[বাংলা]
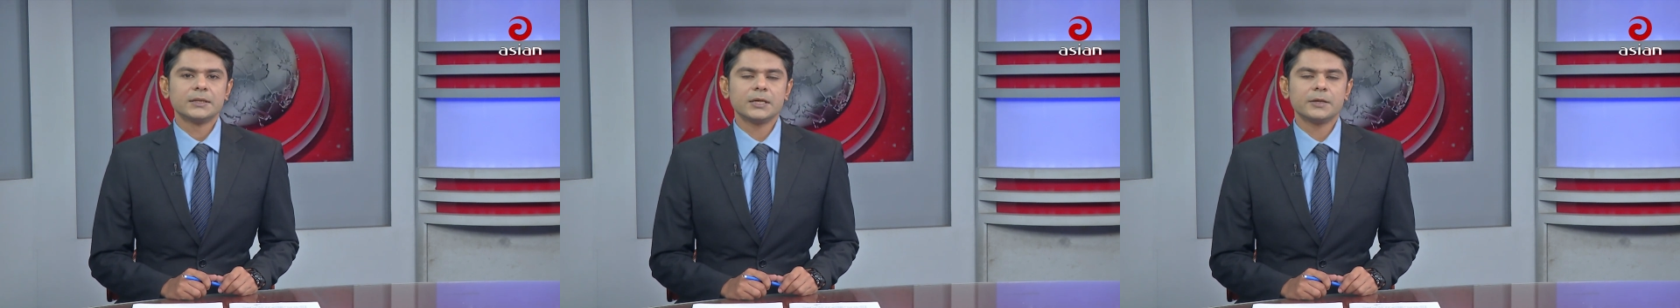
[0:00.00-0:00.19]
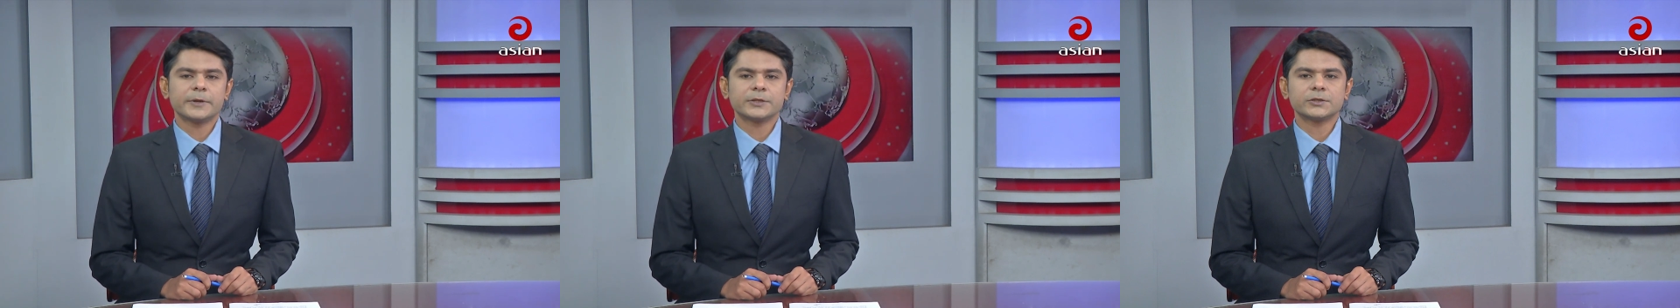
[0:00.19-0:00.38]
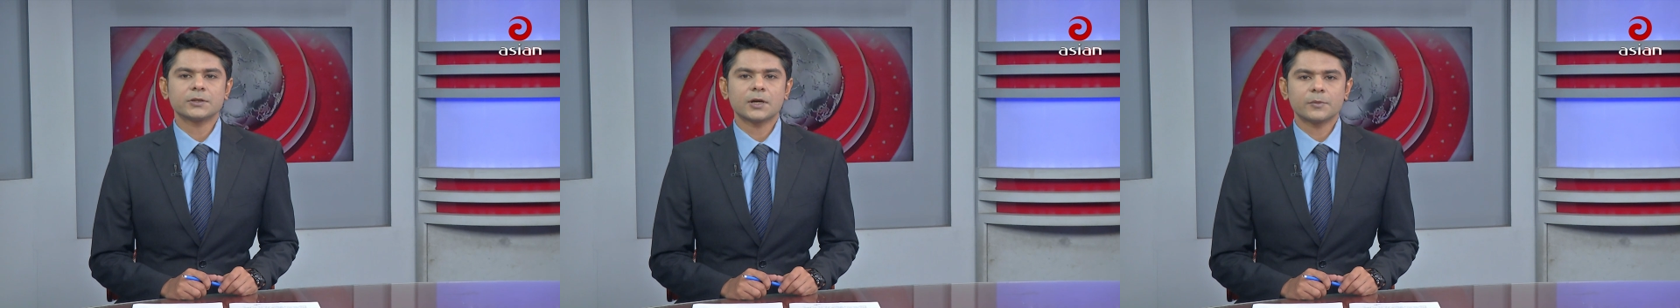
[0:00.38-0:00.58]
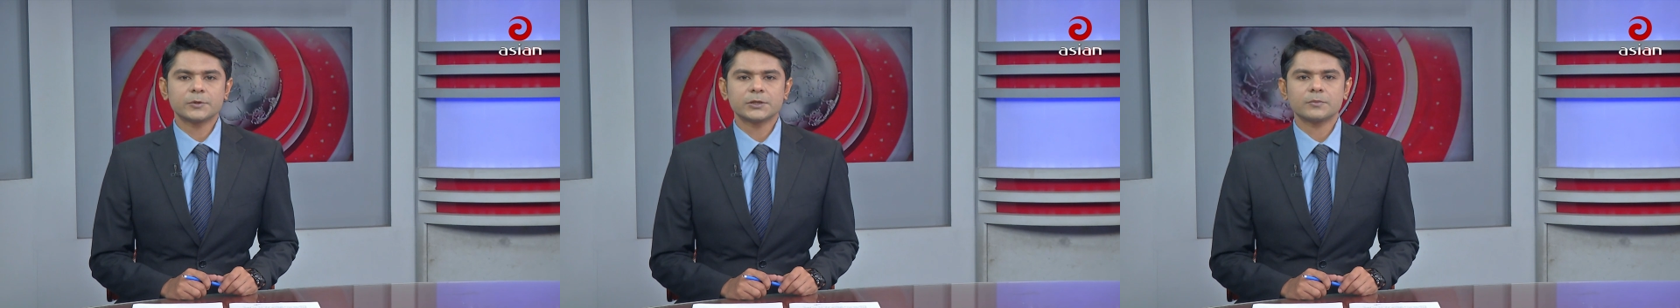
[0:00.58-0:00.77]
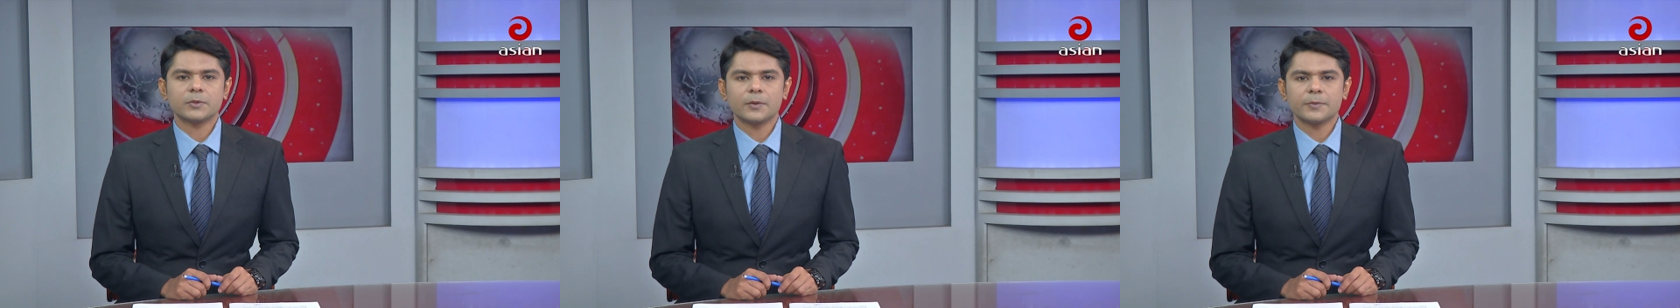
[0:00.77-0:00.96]
নির্বাচন
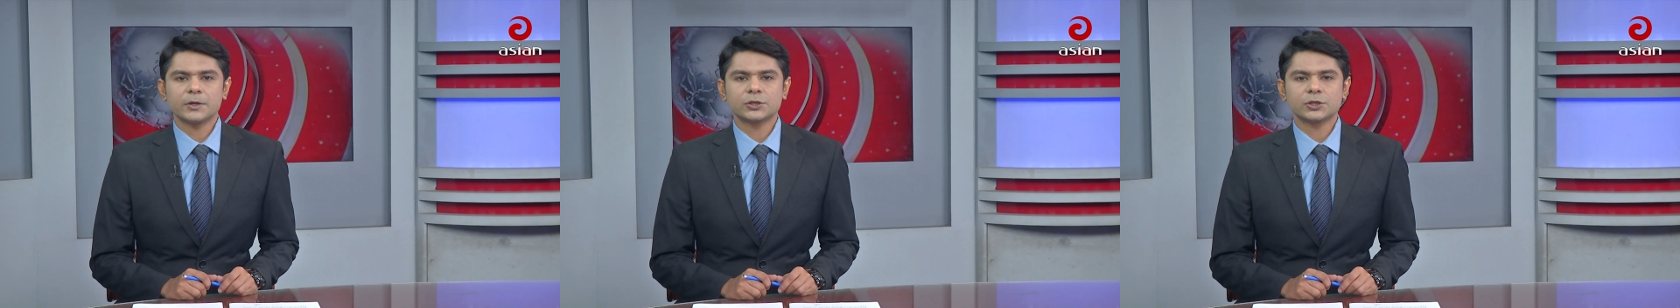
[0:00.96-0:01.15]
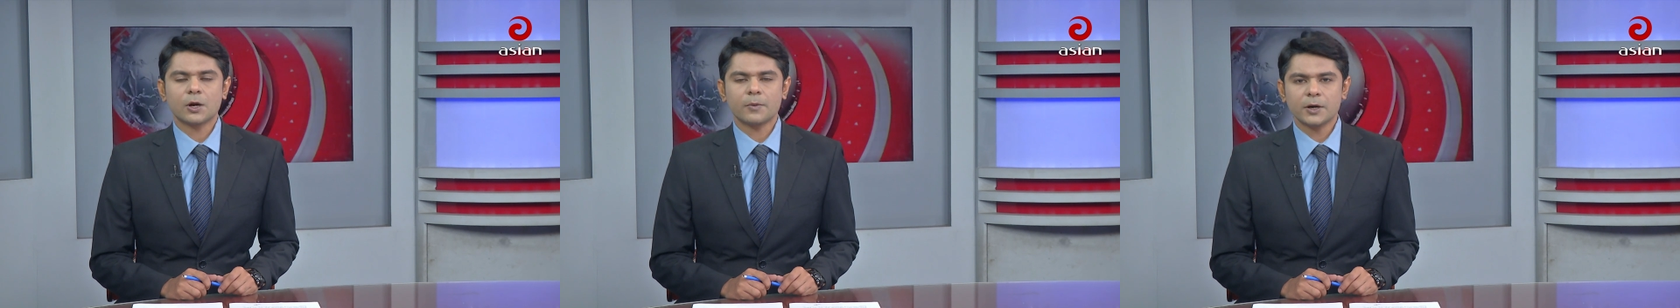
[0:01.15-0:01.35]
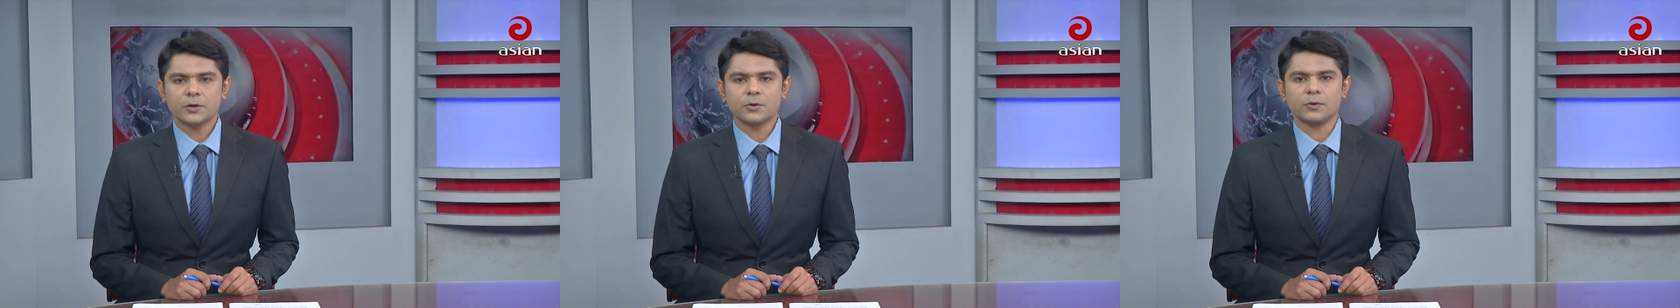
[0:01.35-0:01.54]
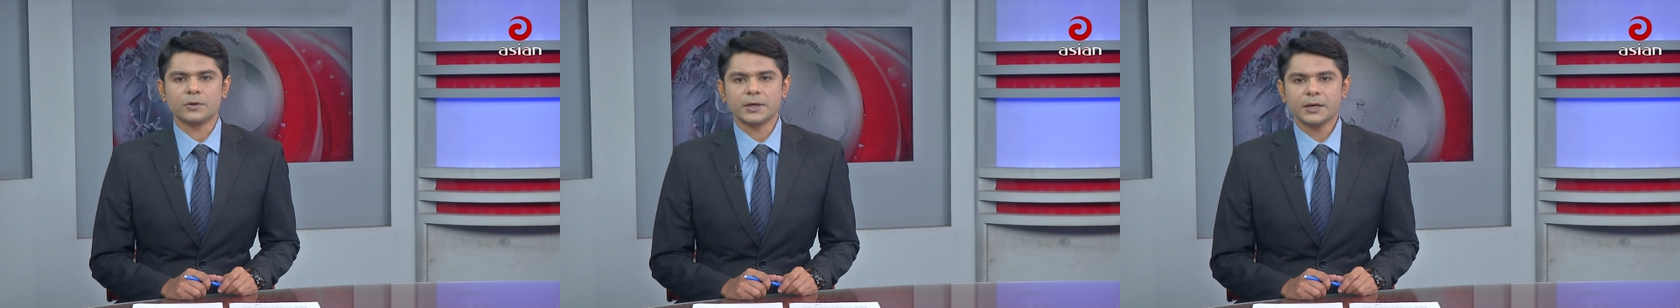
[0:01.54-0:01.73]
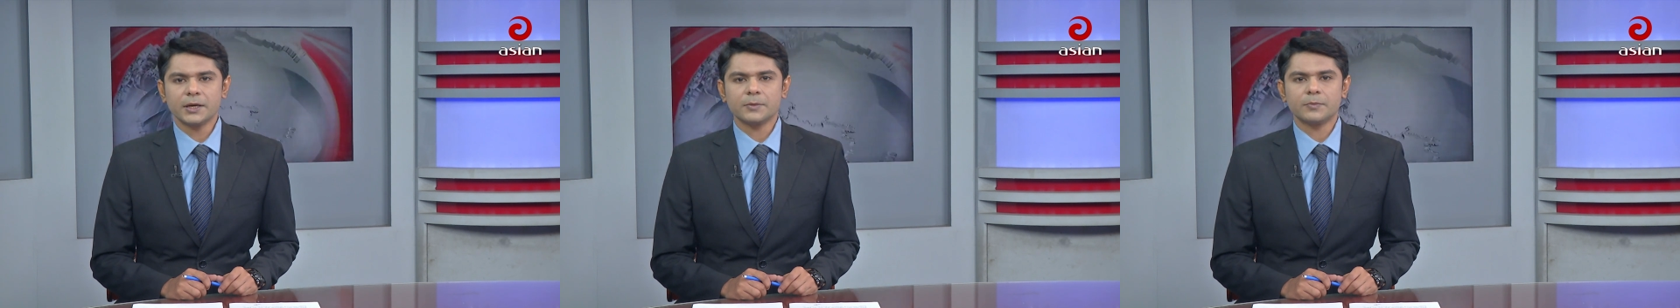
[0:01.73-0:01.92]
কমিশন ভবনের
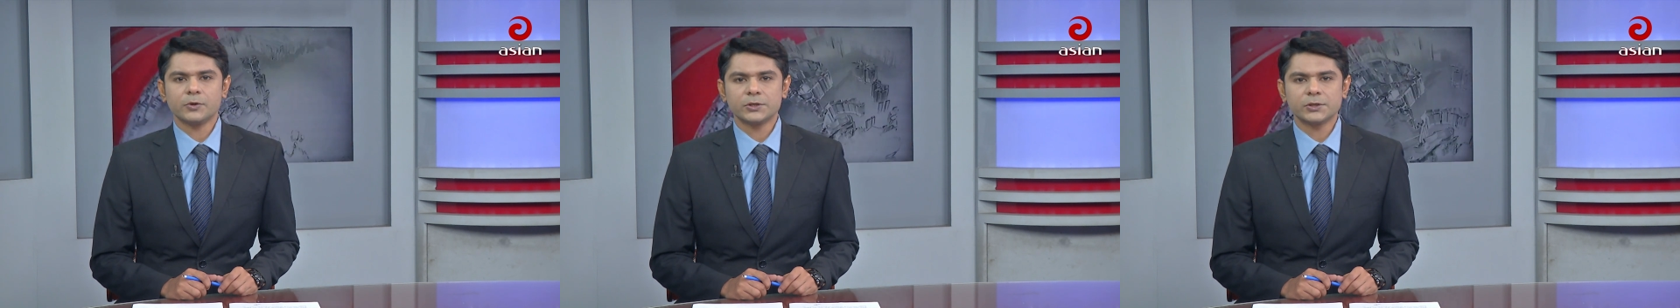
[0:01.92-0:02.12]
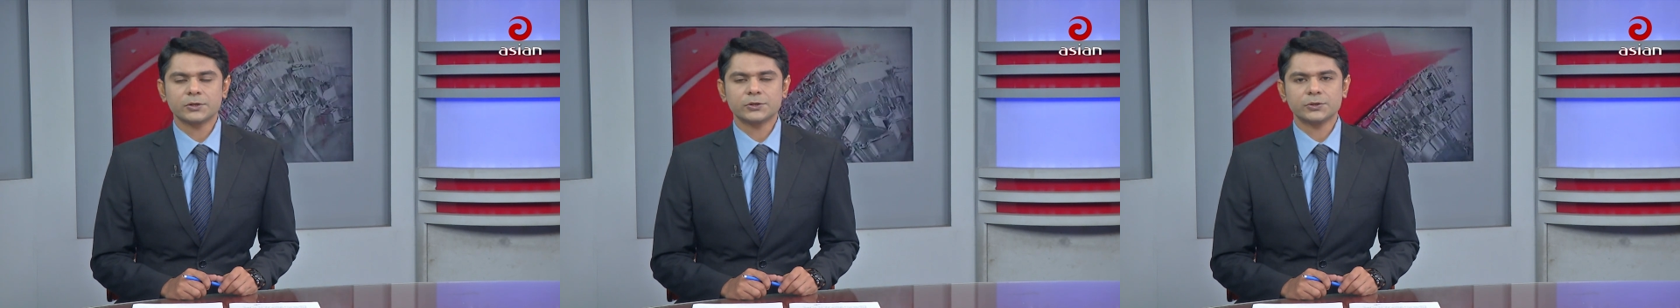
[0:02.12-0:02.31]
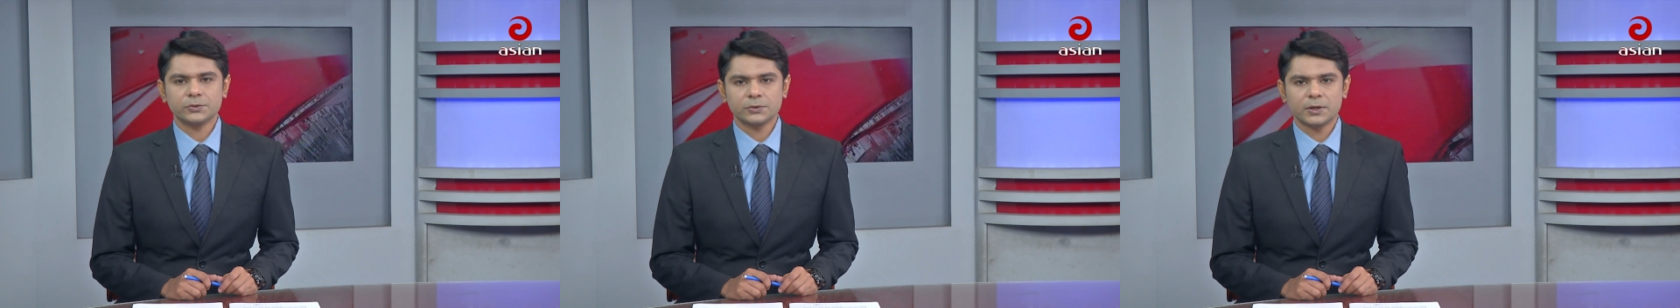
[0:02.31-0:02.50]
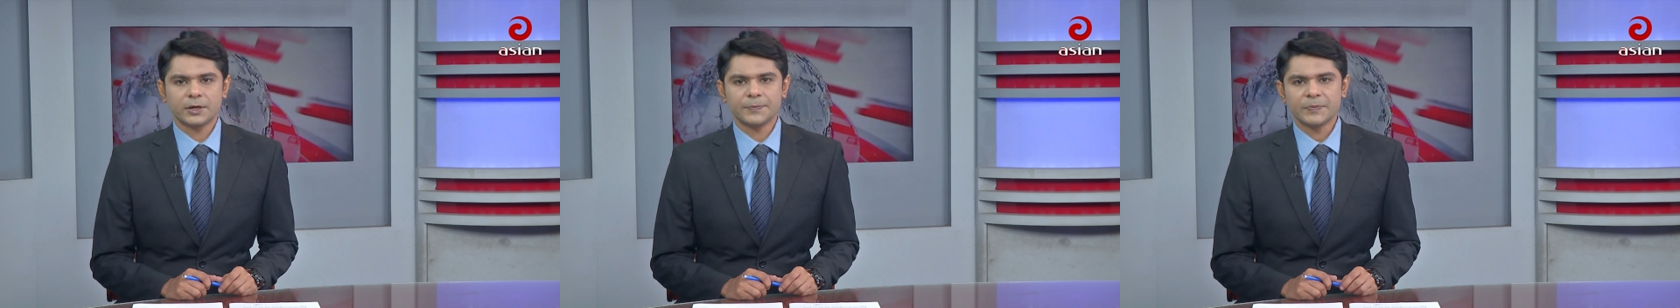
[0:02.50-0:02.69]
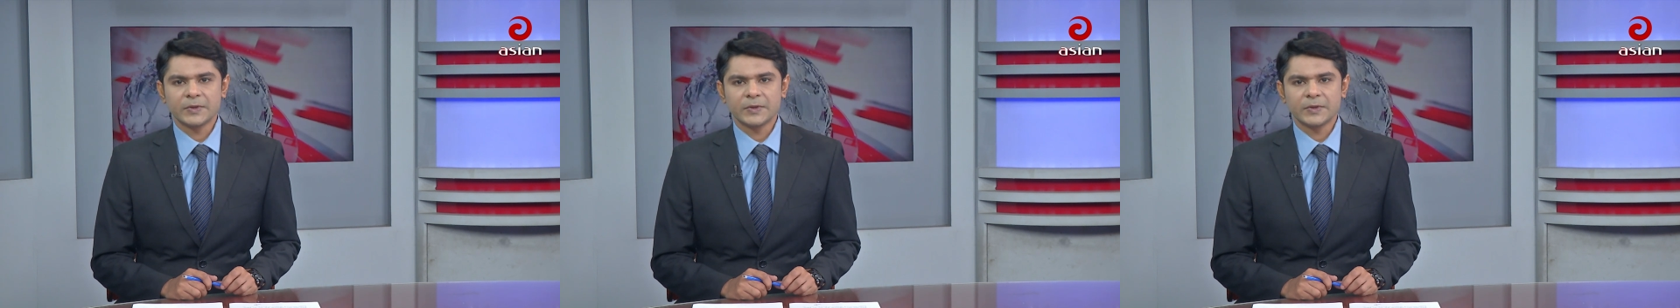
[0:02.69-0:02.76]
সভাকক্ষে এই বৈঠক শুরু হয়